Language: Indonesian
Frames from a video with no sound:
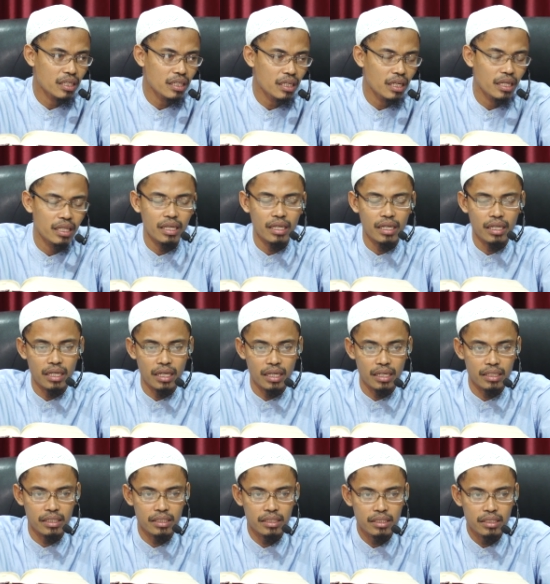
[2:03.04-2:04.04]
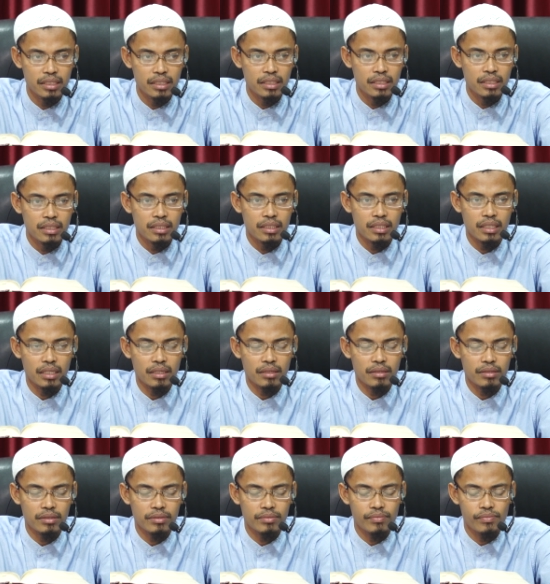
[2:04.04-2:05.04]
diliarkan.
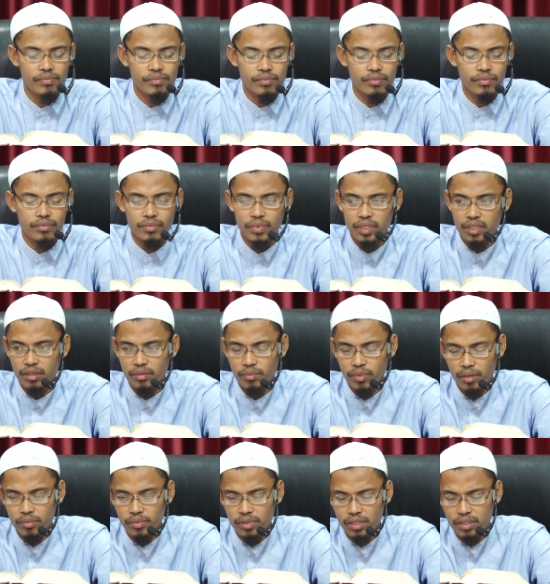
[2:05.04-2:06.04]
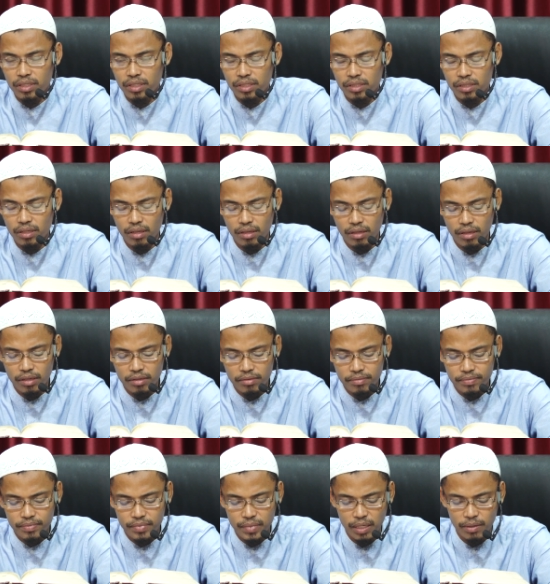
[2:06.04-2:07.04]
Ya. Bisa dipahami di sini insyaallah ya.
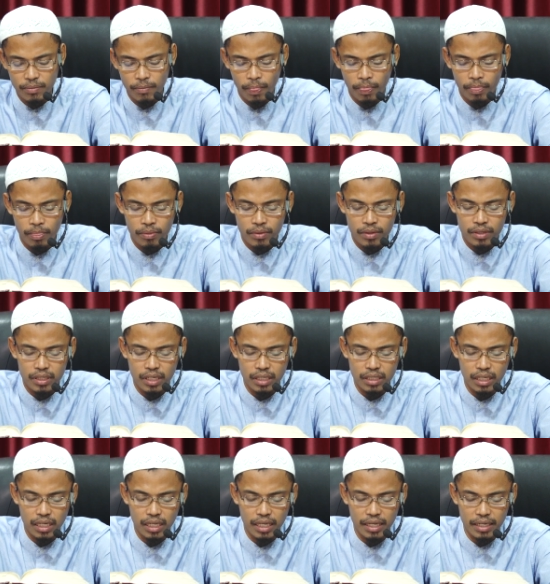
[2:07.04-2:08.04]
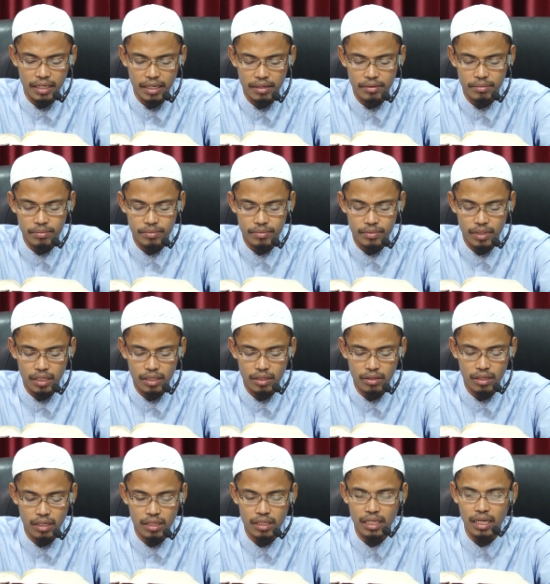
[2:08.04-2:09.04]
Nah, yang diliarkan atau
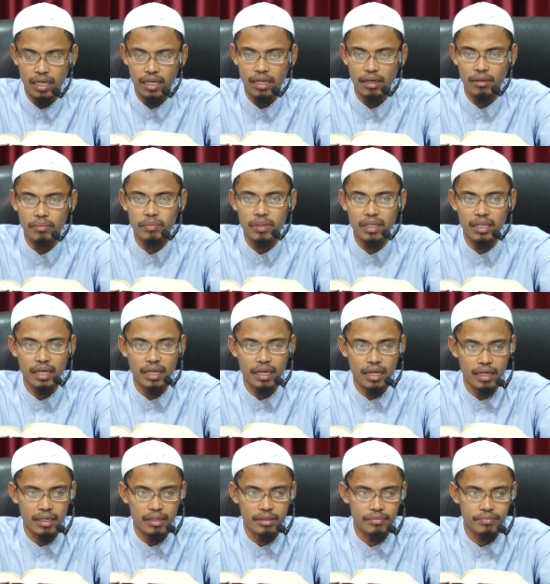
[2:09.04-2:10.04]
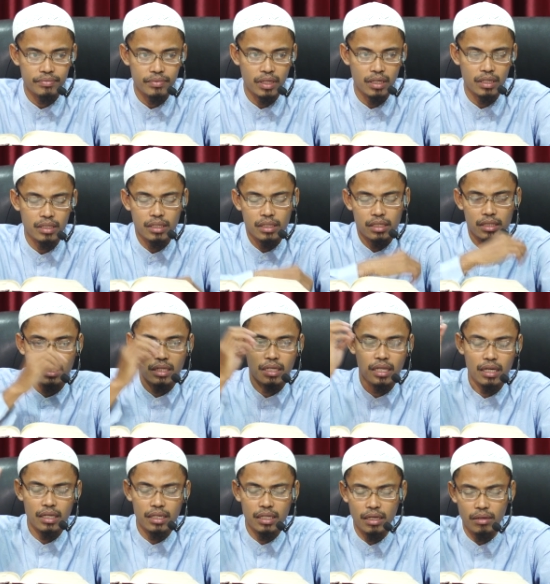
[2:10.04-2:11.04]
yang dianak pinakan ya.
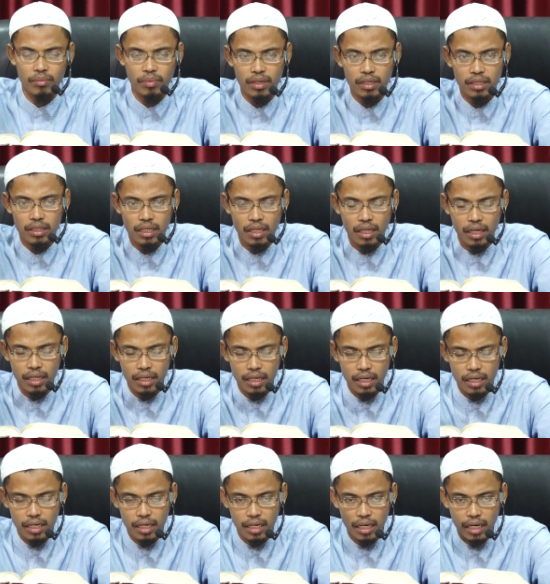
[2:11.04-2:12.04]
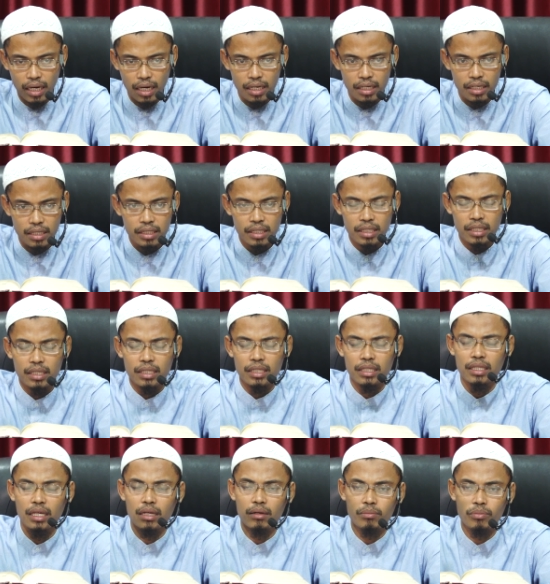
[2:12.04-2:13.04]
Tidak di apa? Tidak dikandangkan
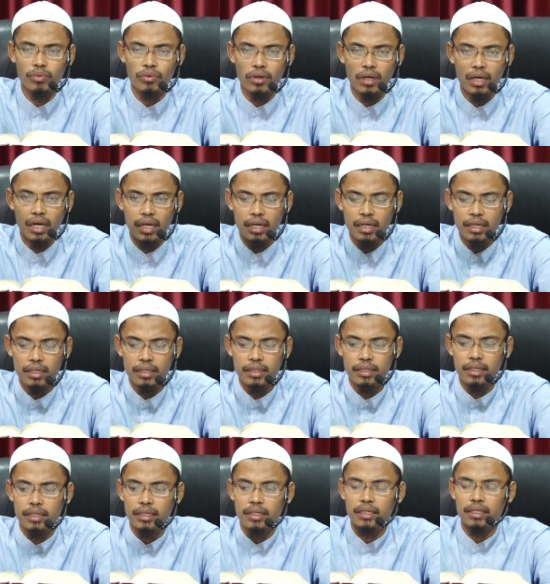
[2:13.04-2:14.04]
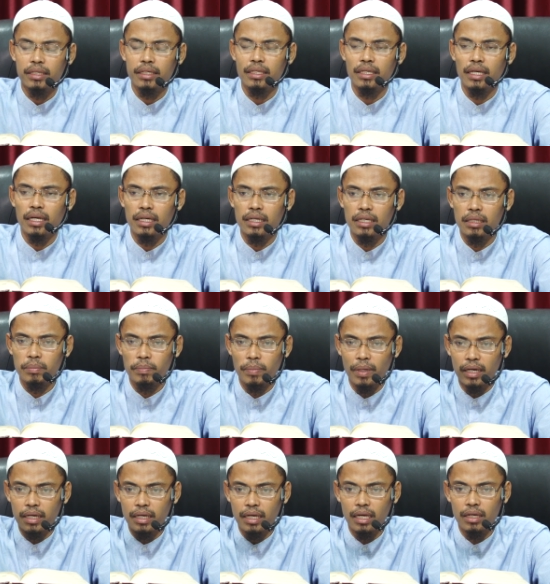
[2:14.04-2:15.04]
dan bukan yang
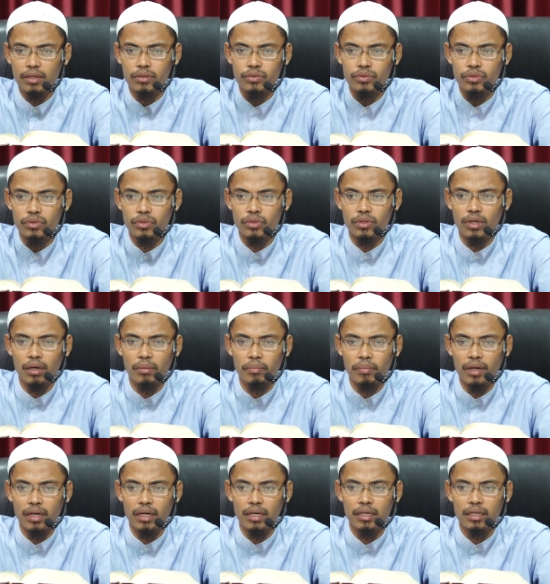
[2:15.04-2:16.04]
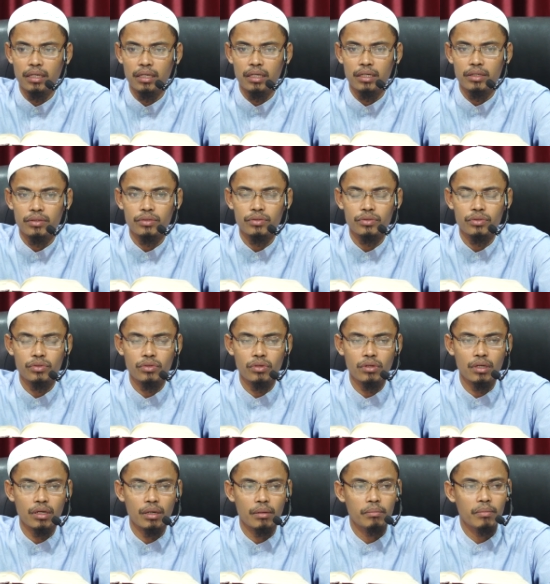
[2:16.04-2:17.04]
dipakai untuk apa?
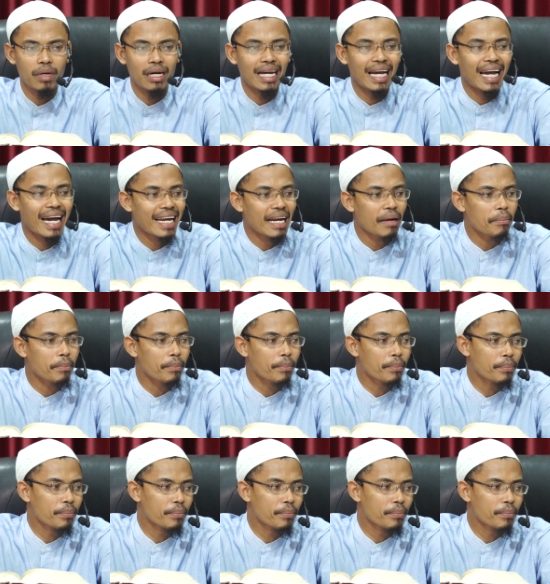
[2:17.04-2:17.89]
Untuk menggarap.